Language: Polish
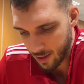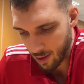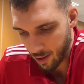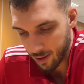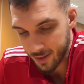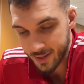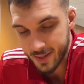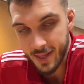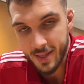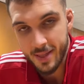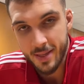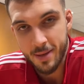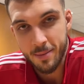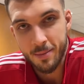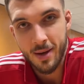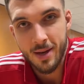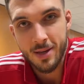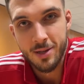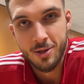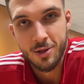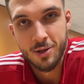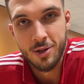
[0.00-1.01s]
ostatni
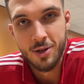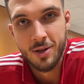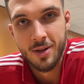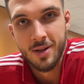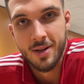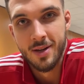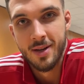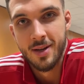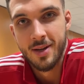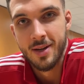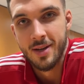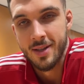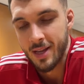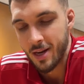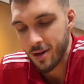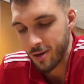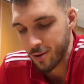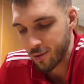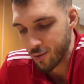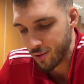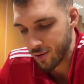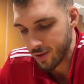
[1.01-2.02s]
mecz
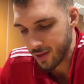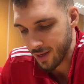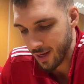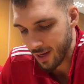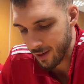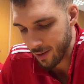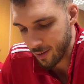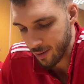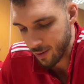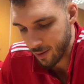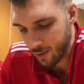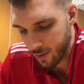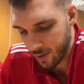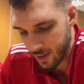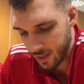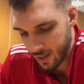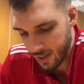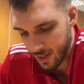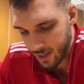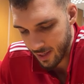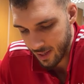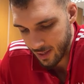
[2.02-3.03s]
tego turnieju,
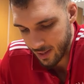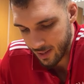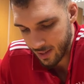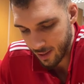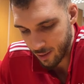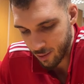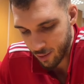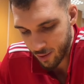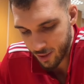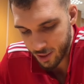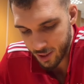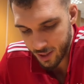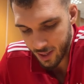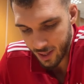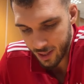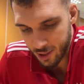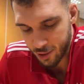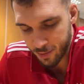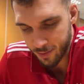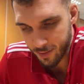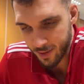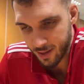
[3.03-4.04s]
na który
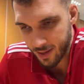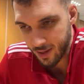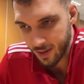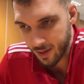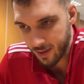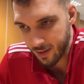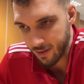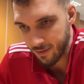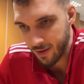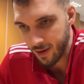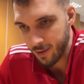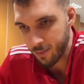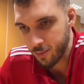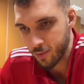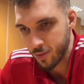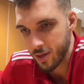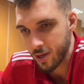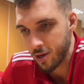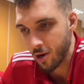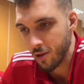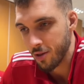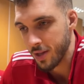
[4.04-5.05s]
czekaliśmy 2,5
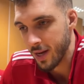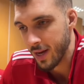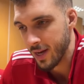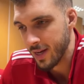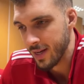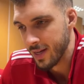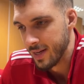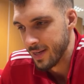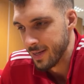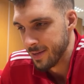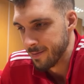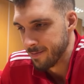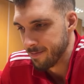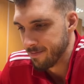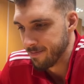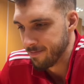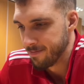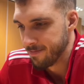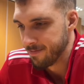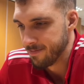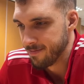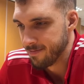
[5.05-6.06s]
tygodnia.
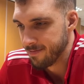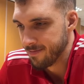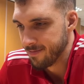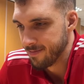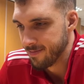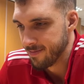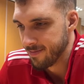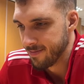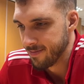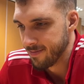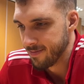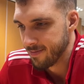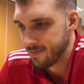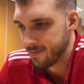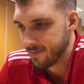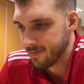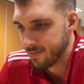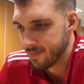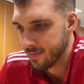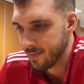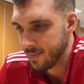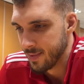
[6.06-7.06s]
Mm,
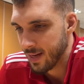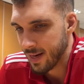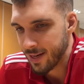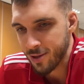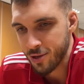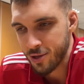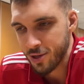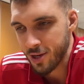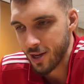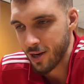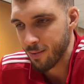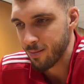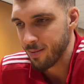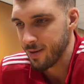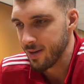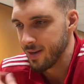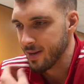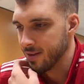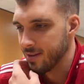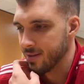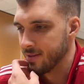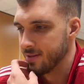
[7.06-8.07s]
jak to się robi?
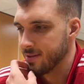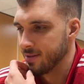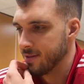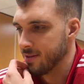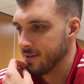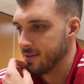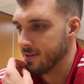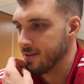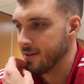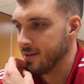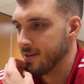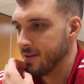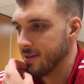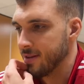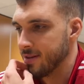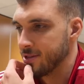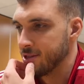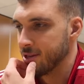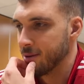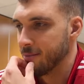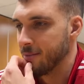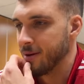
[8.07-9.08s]

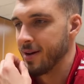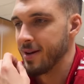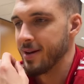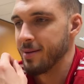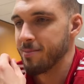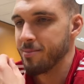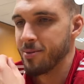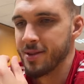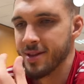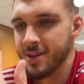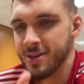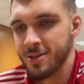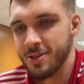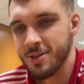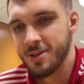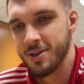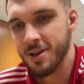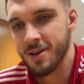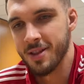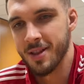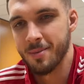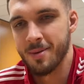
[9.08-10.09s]
Trzeba
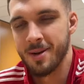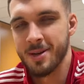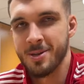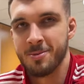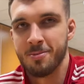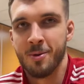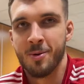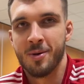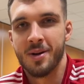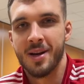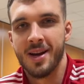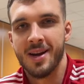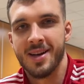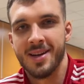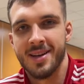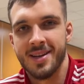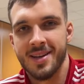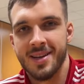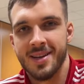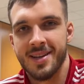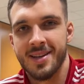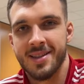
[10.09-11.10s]
podejść, odebrać piłkę
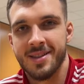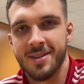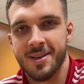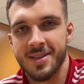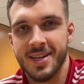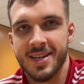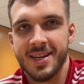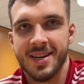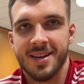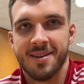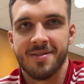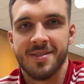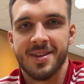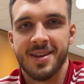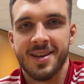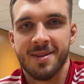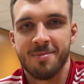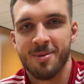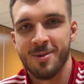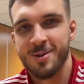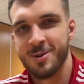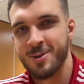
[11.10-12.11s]
do zagrywki,
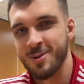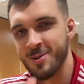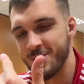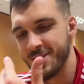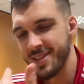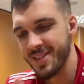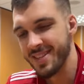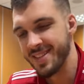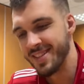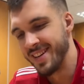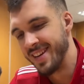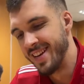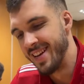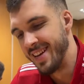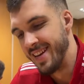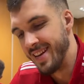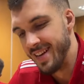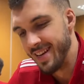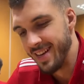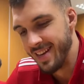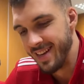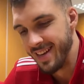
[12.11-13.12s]
podrzucić
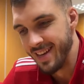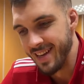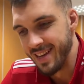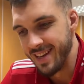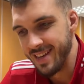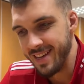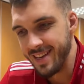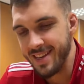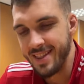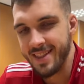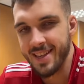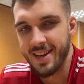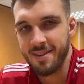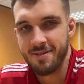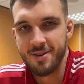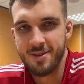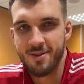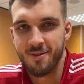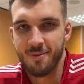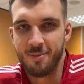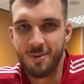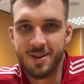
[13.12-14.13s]
i
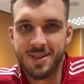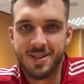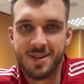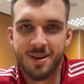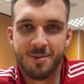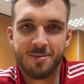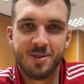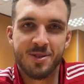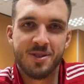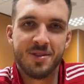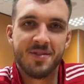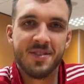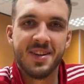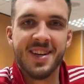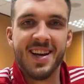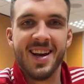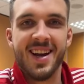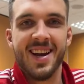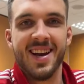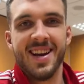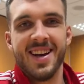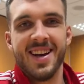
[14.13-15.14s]
trafić w boisko przeciwnika.